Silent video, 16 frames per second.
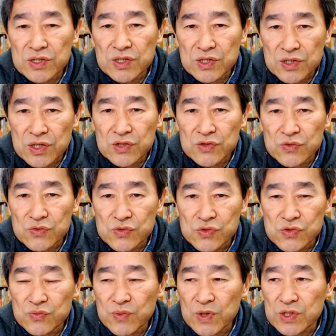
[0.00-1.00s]
いでね
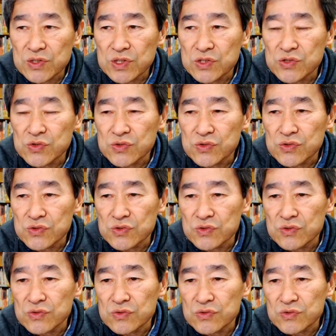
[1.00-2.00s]
YouTuber って
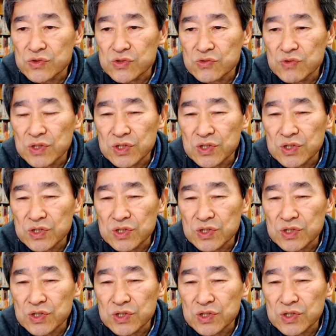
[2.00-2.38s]
収